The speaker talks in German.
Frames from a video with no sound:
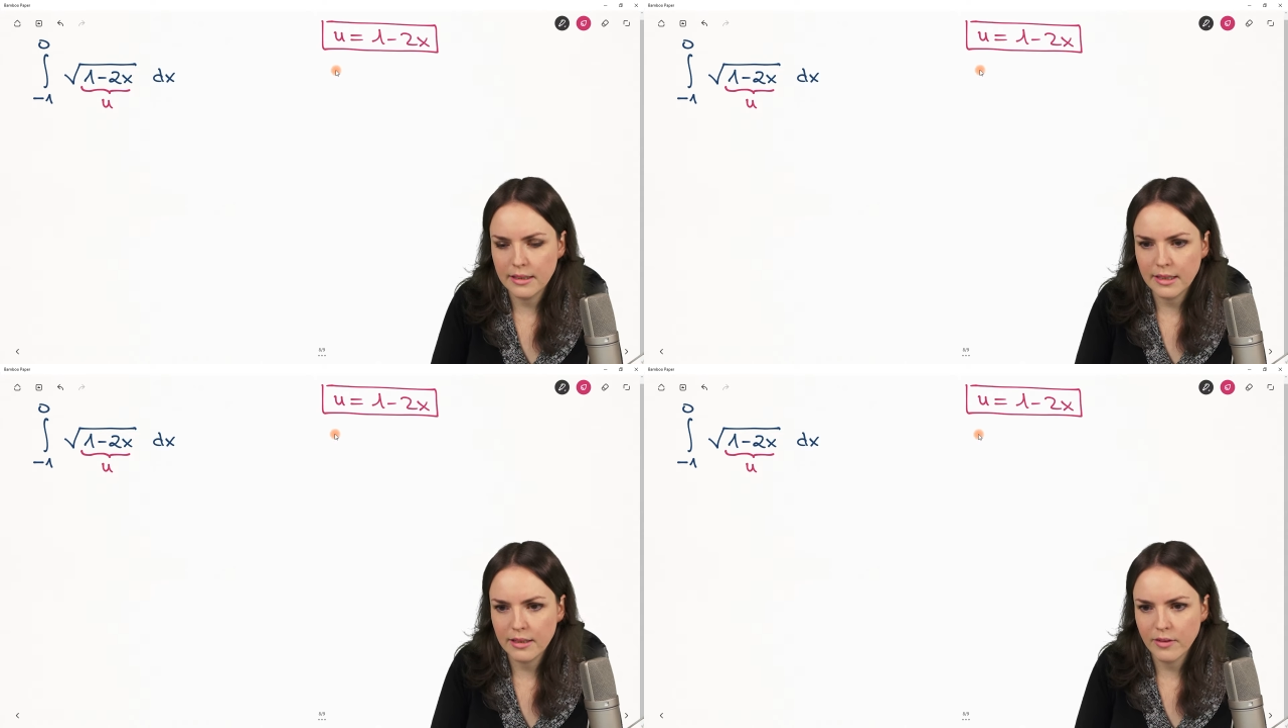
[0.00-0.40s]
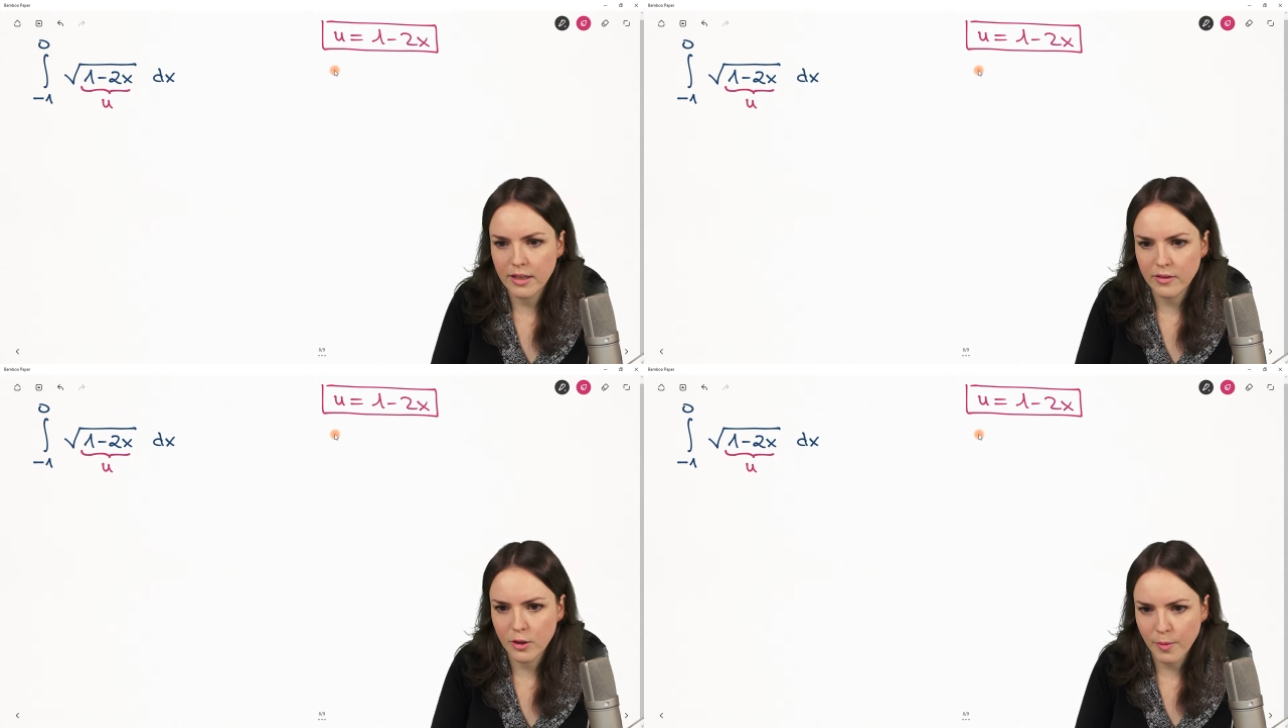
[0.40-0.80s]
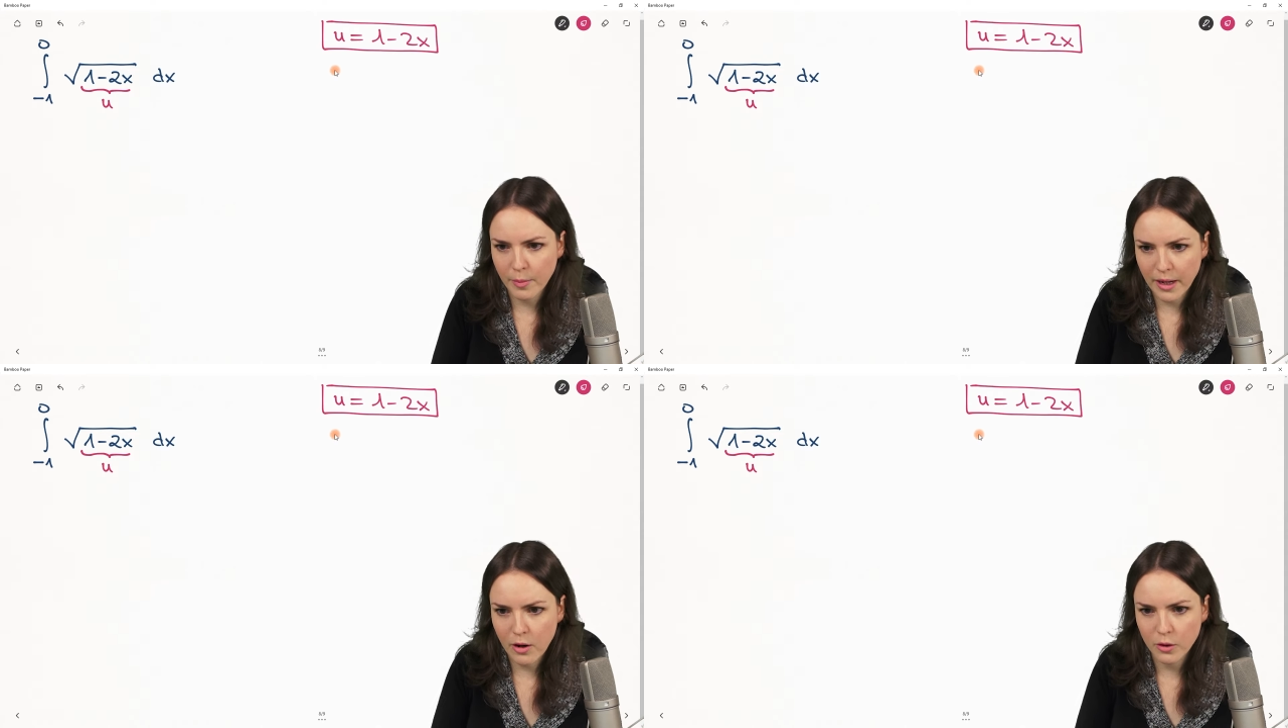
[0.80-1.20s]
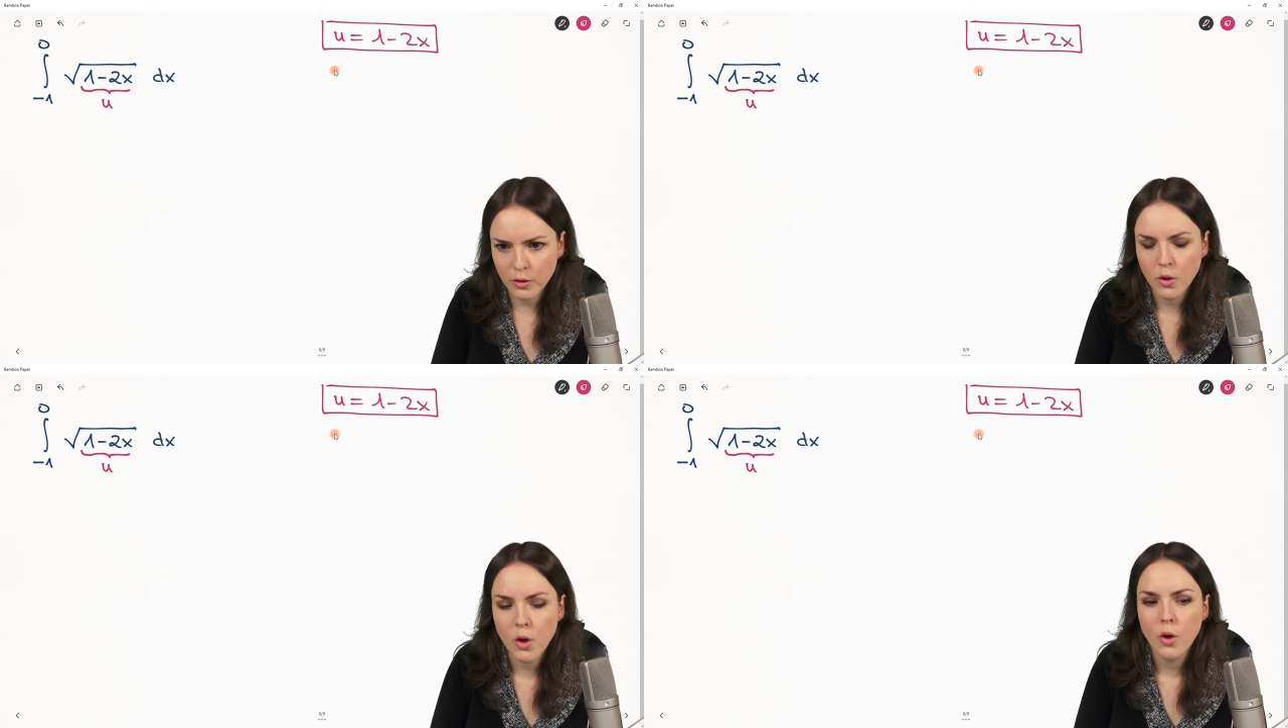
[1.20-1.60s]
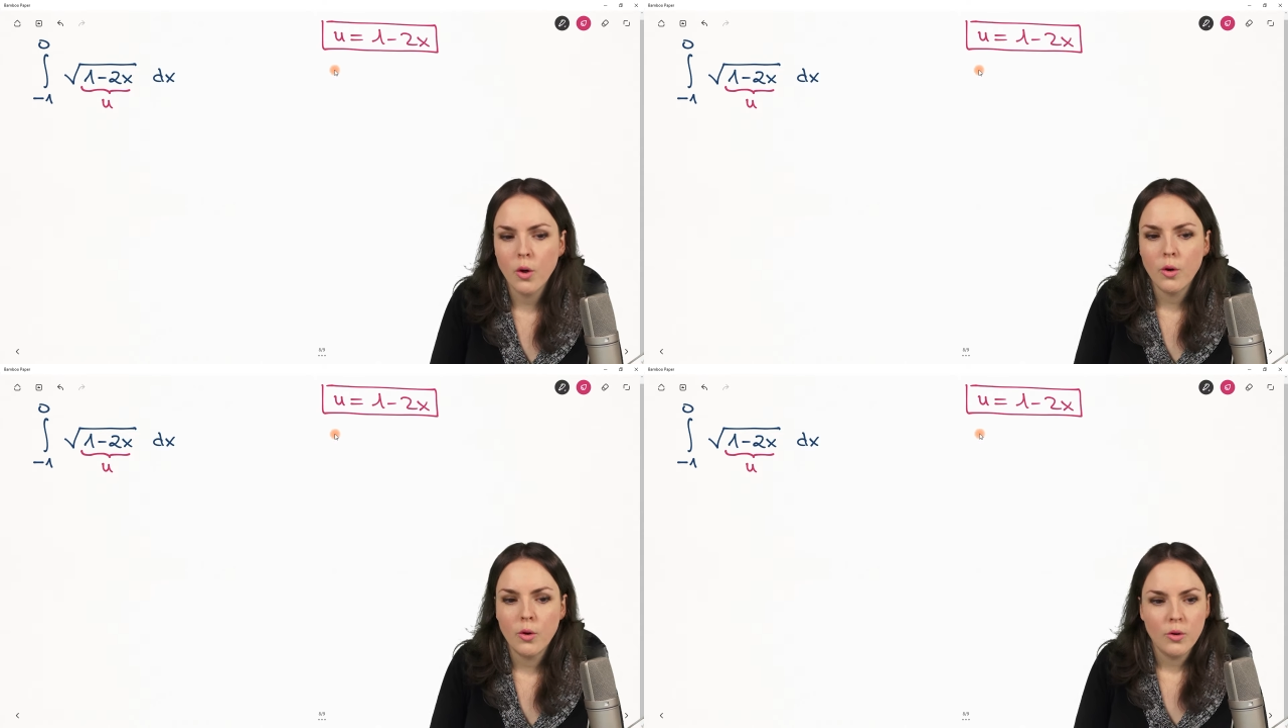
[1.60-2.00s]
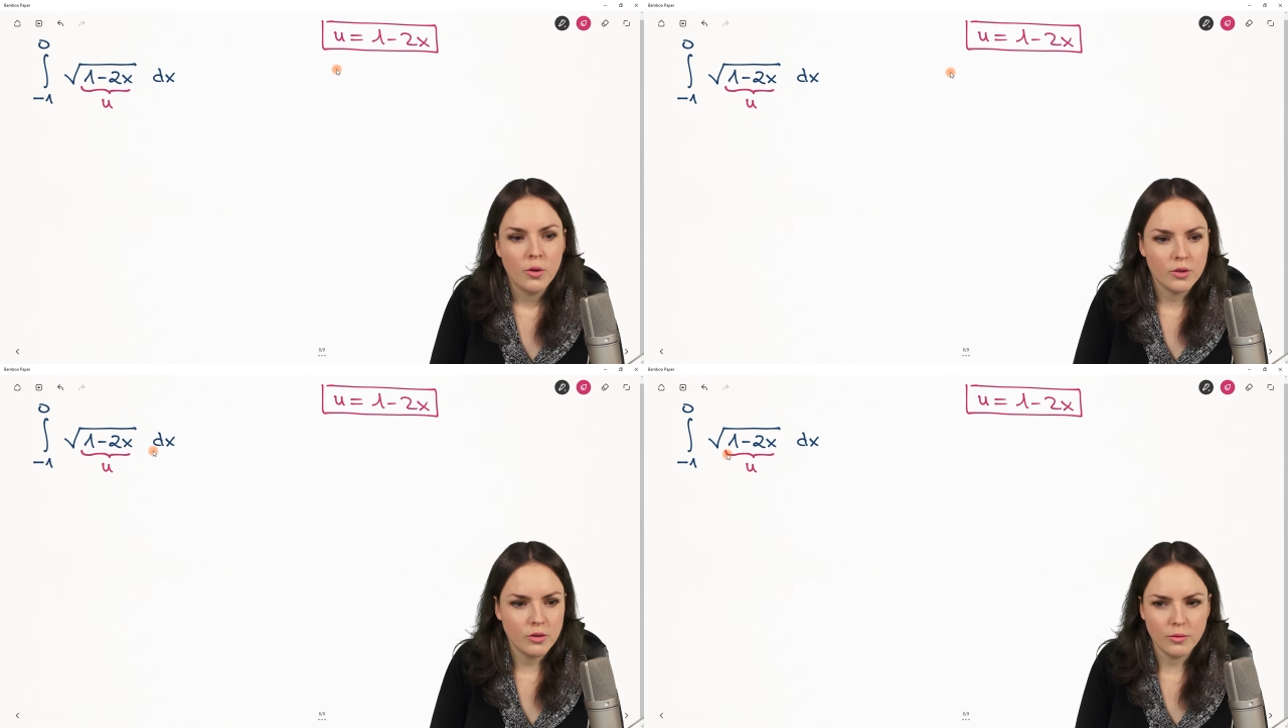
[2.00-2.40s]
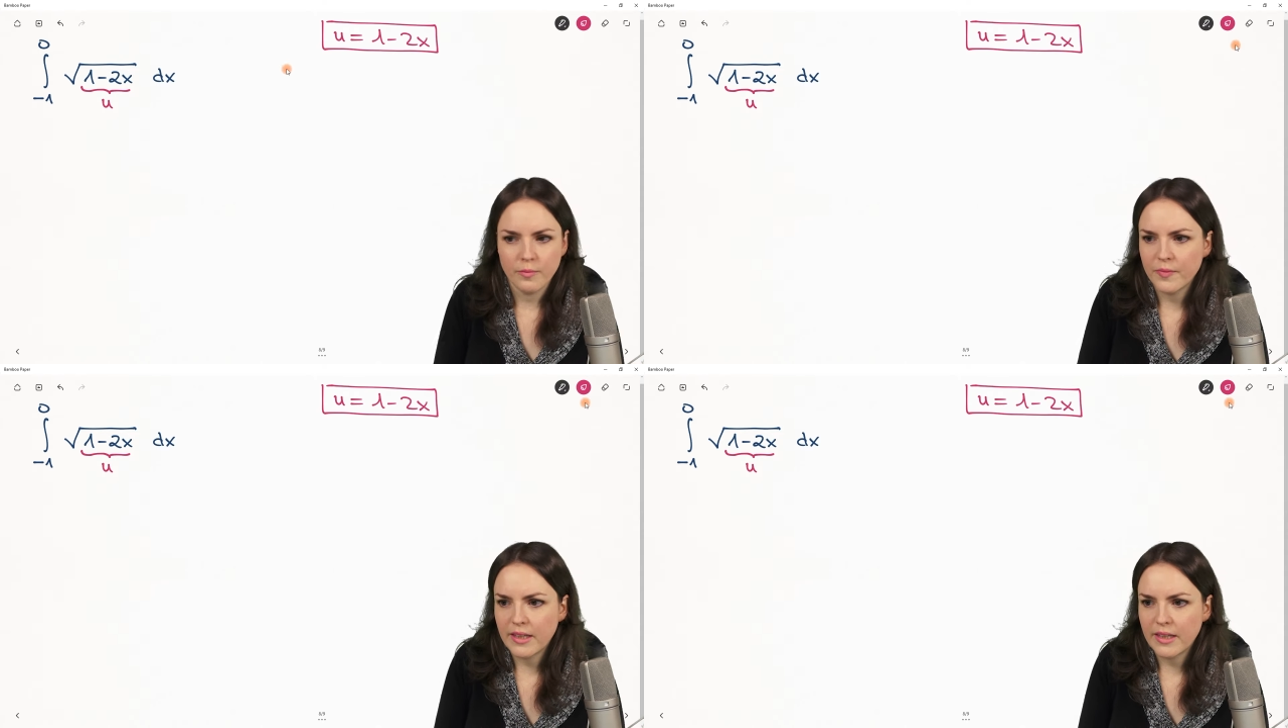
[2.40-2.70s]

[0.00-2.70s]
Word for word: Den werden wir nochmal brauchen. So,